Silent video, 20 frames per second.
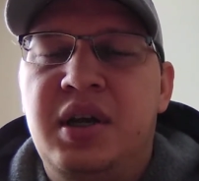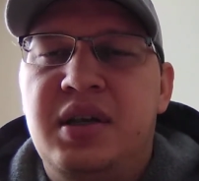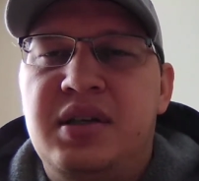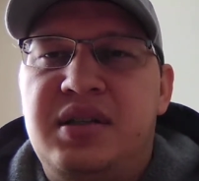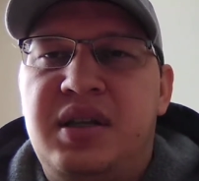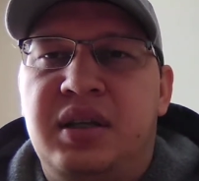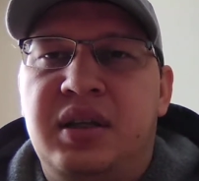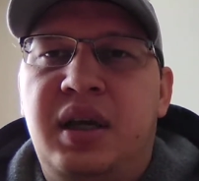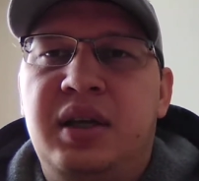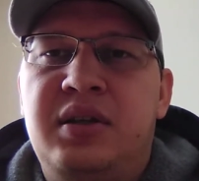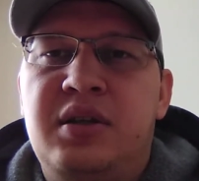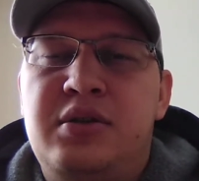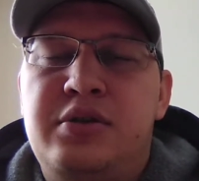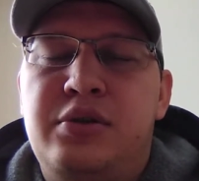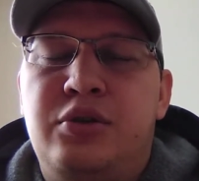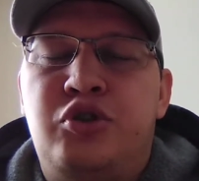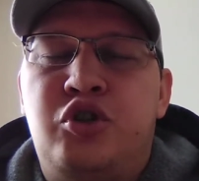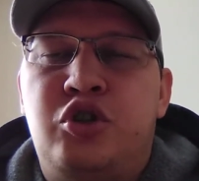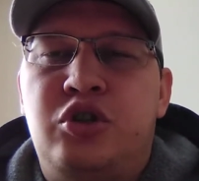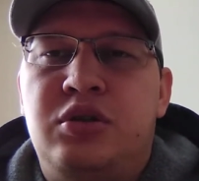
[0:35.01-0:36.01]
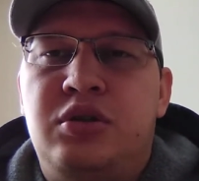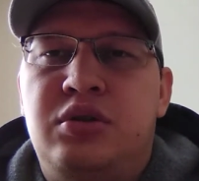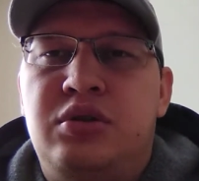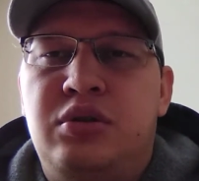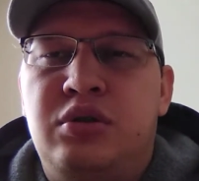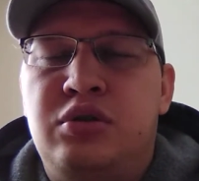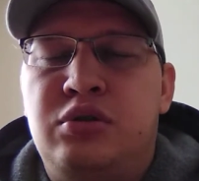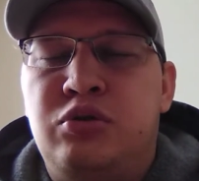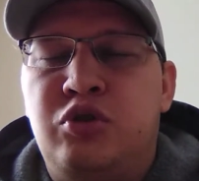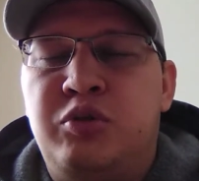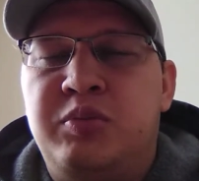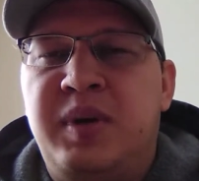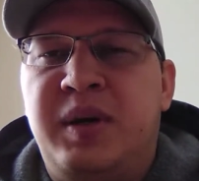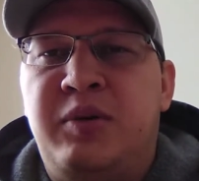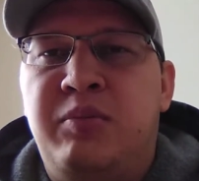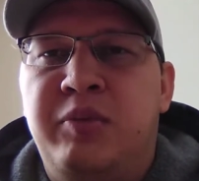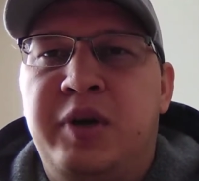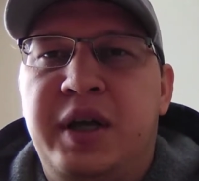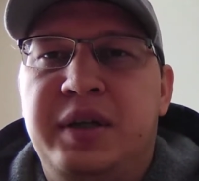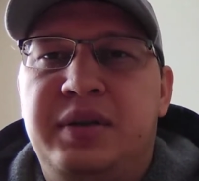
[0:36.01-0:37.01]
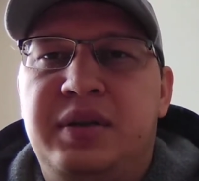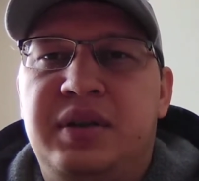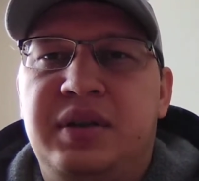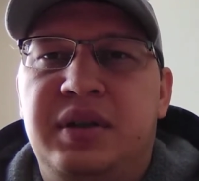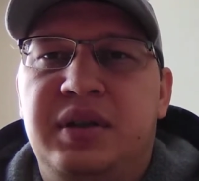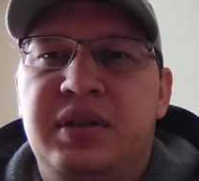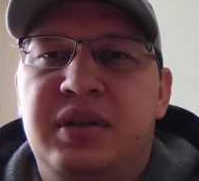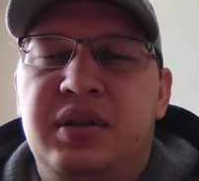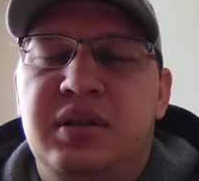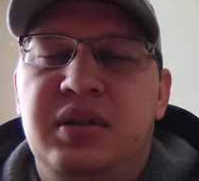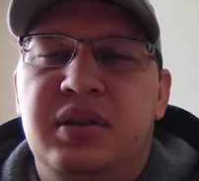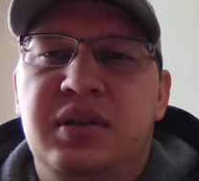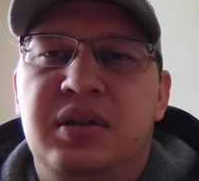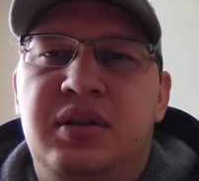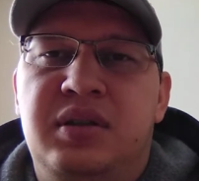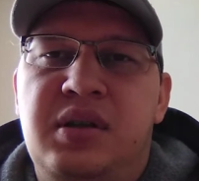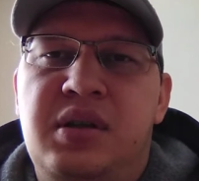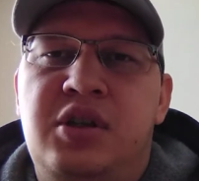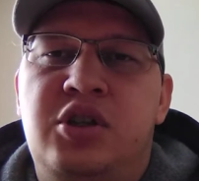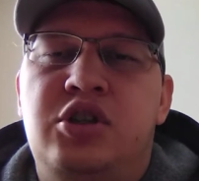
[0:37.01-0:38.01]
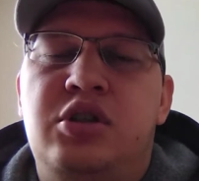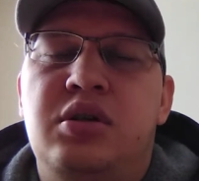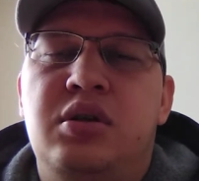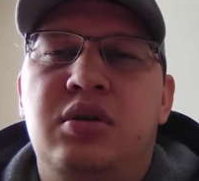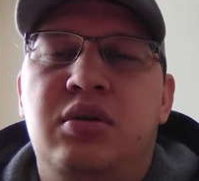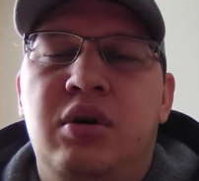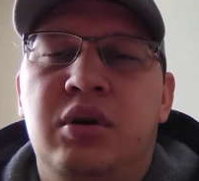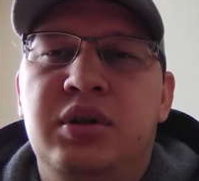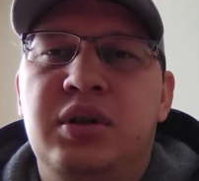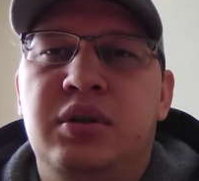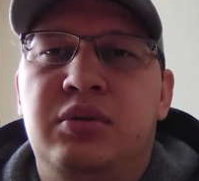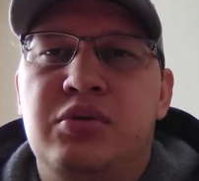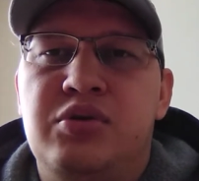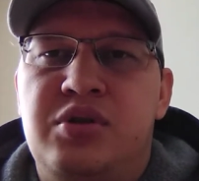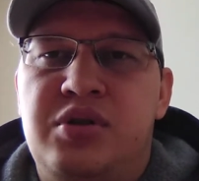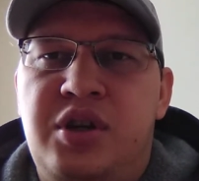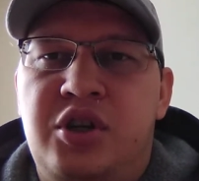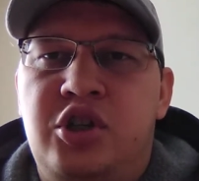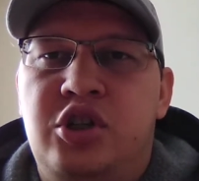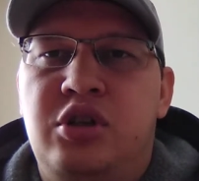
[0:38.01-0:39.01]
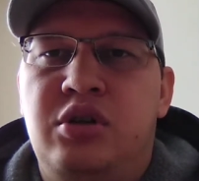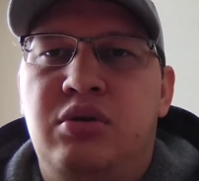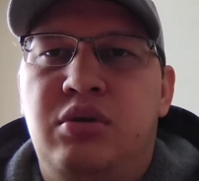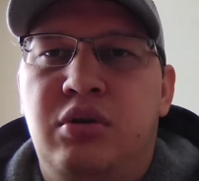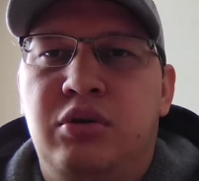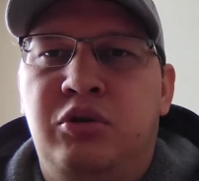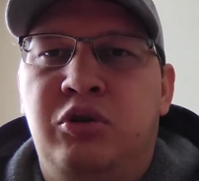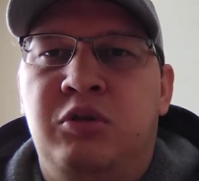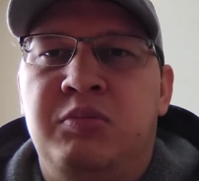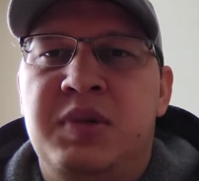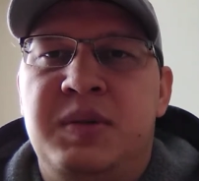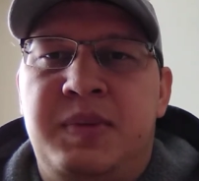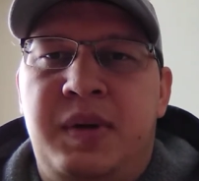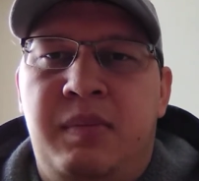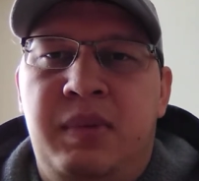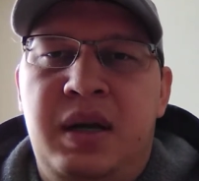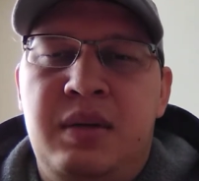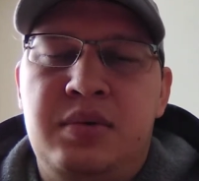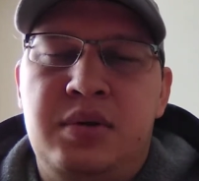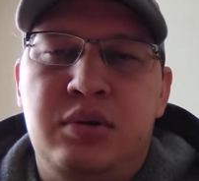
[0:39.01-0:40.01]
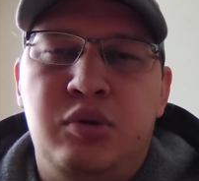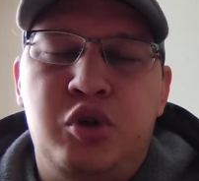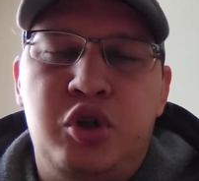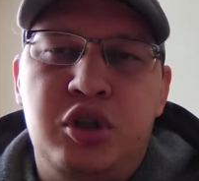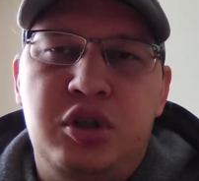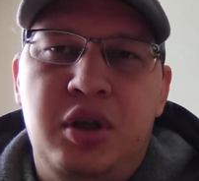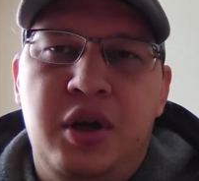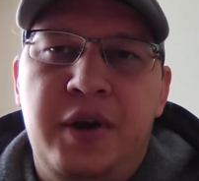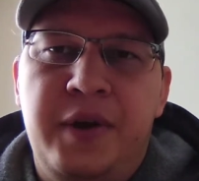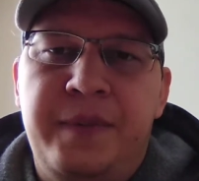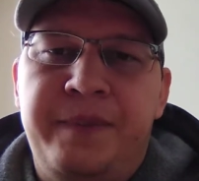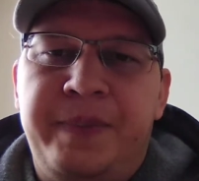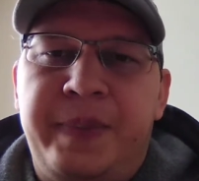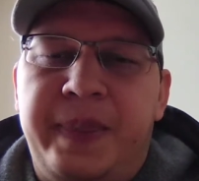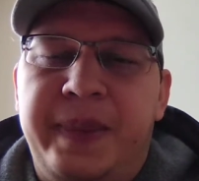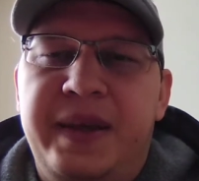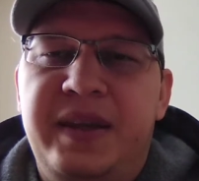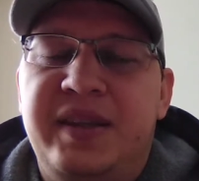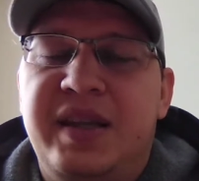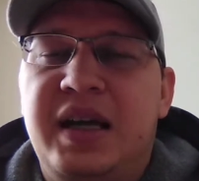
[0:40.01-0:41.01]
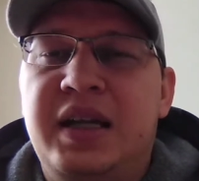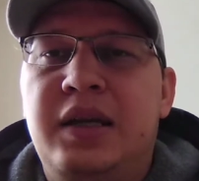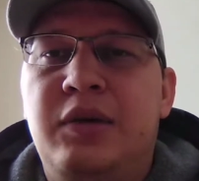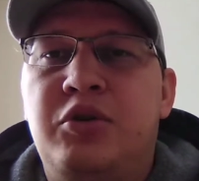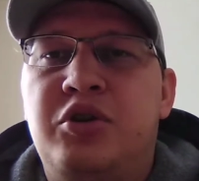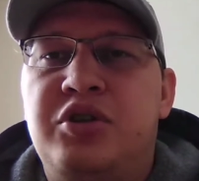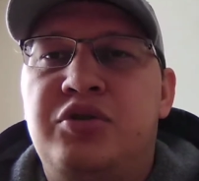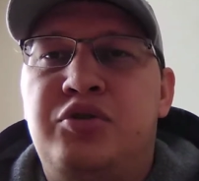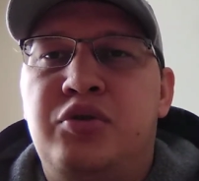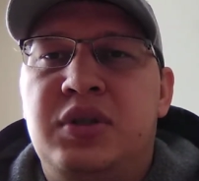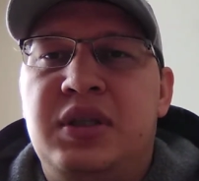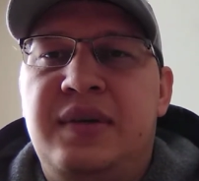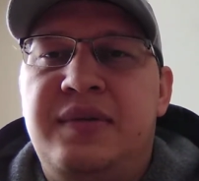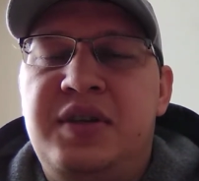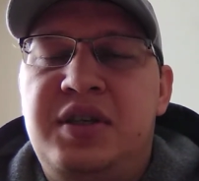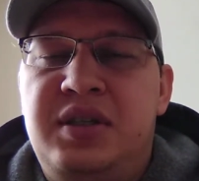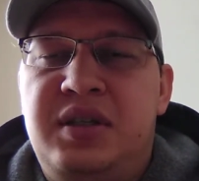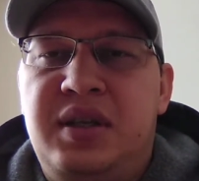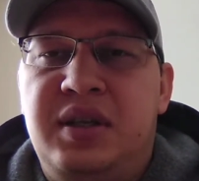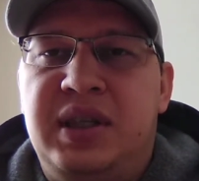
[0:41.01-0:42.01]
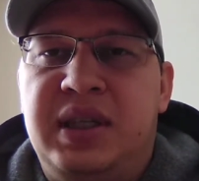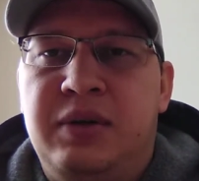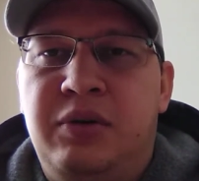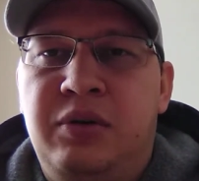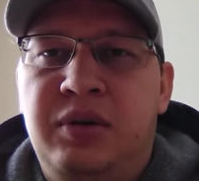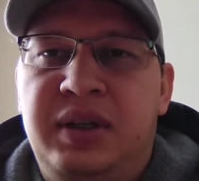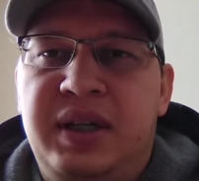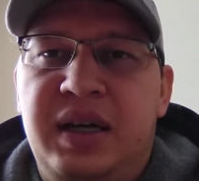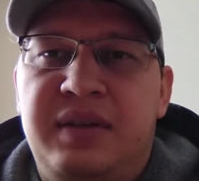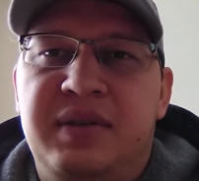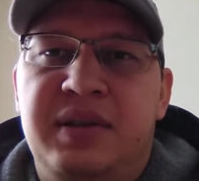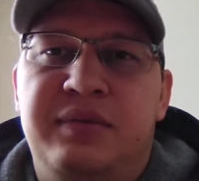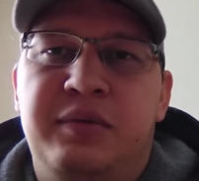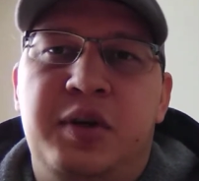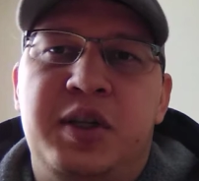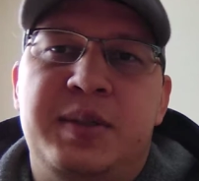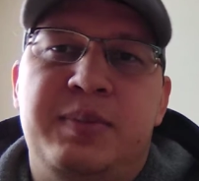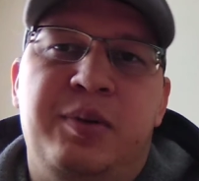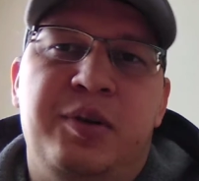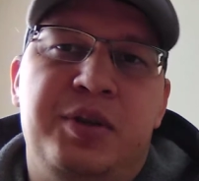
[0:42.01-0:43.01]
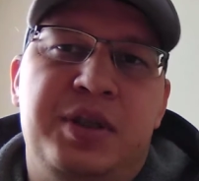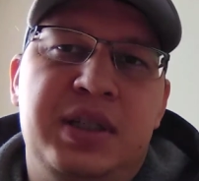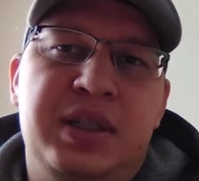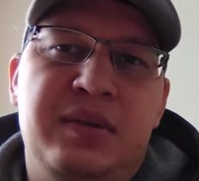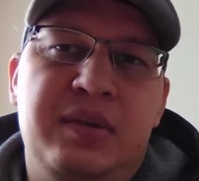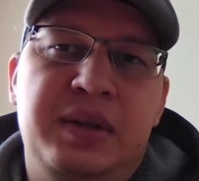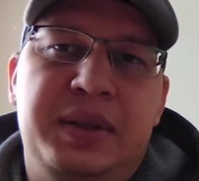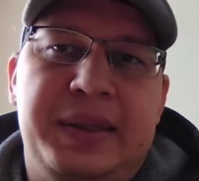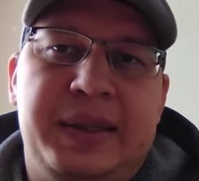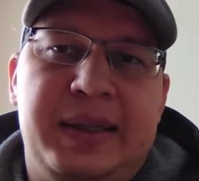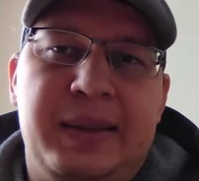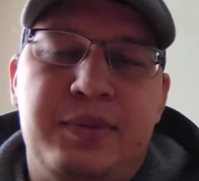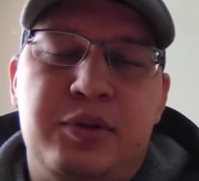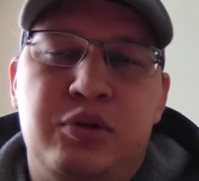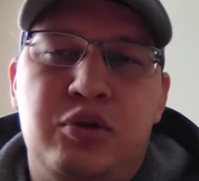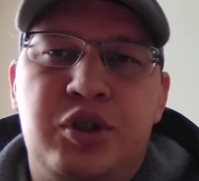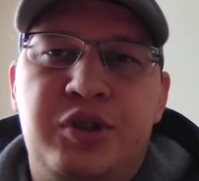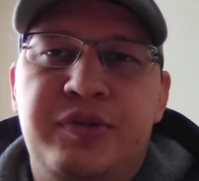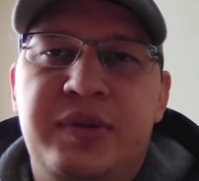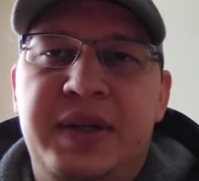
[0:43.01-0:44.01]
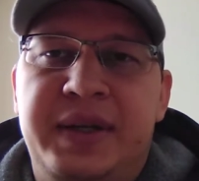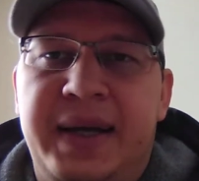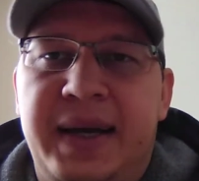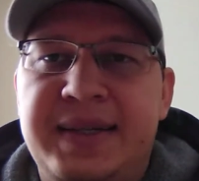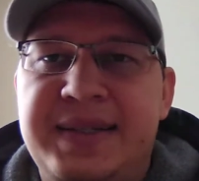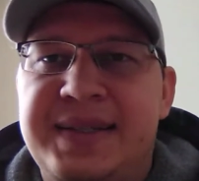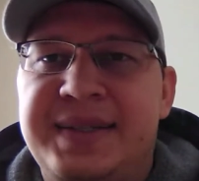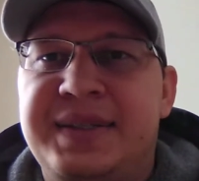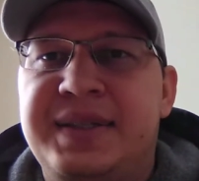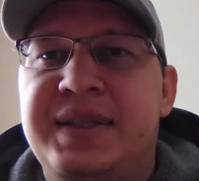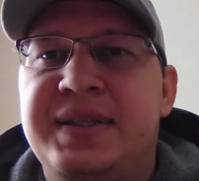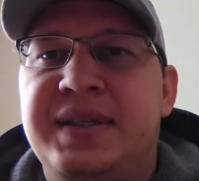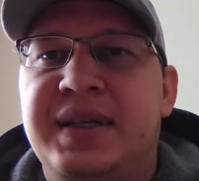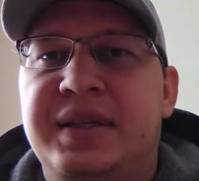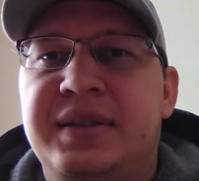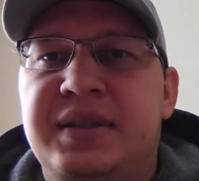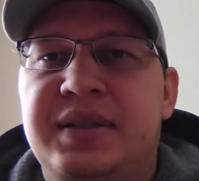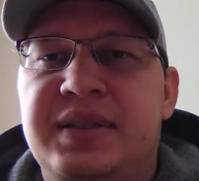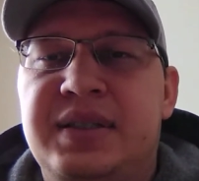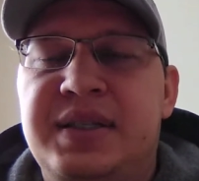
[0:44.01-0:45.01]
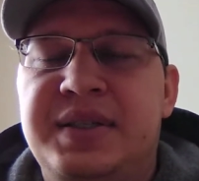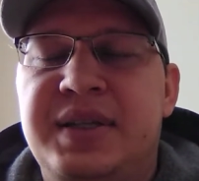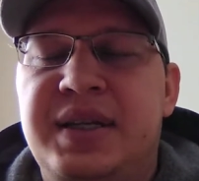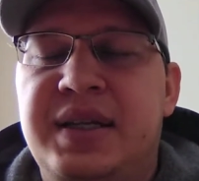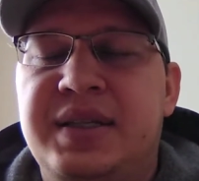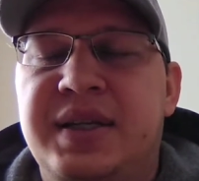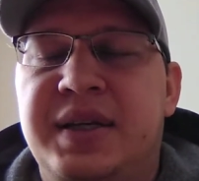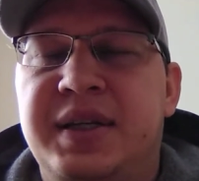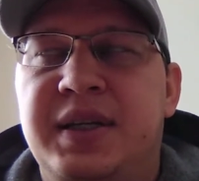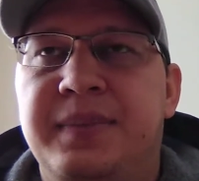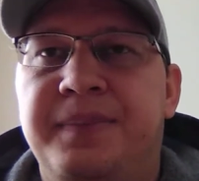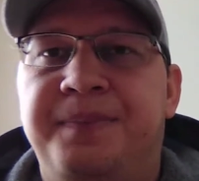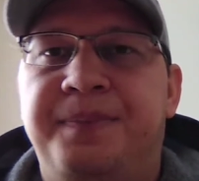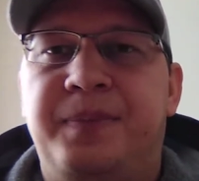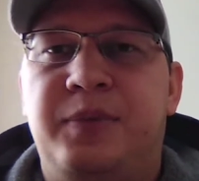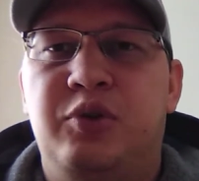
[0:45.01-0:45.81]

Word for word: Стандартный срок, службы аккумулятора – это 3-4 года, то есть 3-4 года он без проблем служит, и далее уже все зависит от того, как вы его эксплуатировали, как обслуживали, как следили за, следили за ним.